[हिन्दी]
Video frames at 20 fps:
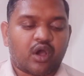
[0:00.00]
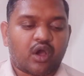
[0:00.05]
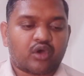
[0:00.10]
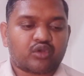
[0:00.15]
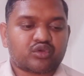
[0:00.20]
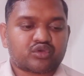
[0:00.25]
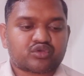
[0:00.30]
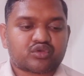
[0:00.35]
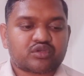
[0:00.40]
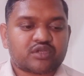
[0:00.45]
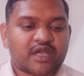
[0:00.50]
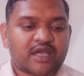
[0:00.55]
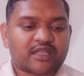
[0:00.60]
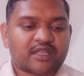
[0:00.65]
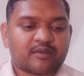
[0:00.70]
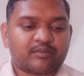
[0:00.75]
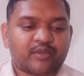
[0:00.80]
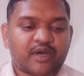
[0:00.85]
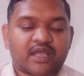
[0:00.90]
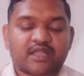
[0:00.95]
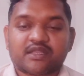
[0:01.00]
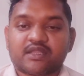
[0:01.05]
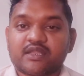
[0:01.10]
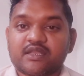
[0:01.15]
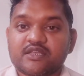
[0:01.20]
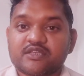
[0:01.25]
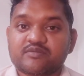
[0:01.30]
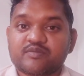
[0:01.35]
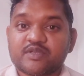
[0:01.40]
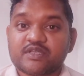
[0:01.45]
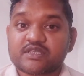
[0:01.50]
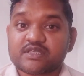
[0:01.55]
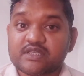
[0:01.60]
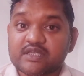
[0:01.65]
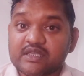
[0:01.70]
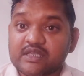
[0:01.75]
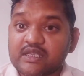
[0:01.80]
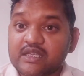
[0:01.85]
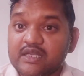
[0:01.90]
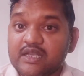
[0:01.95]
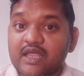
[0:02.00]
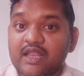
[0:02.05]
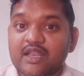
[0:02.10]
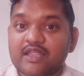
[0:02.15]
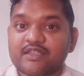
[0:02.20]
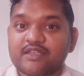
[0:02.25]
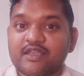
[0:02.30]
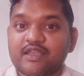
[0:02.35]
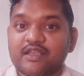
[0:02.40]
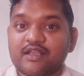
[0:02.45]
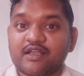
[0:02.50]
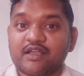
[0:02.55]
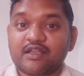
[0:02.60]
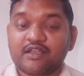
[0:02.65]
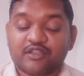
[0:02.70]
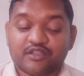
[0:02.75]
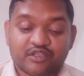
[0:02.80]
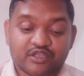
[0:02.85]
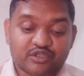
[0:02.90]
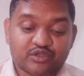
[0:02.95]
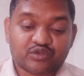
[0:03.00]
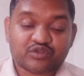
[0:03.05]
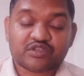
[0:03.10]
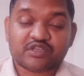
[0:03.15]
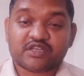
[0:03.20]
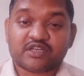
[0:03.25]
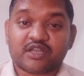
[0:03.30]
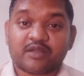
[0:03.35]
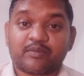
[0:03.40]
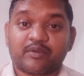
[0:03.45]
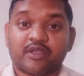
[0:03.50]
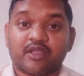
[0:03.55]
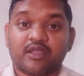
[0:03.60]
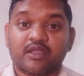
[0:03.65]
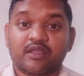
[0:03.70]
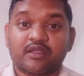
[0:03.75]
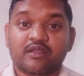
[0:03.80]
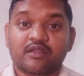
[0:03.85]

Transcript: और दोस्तों जहाँ तक बात करें इसमें सिंघी डाला जाएगा ये जो सेटअप है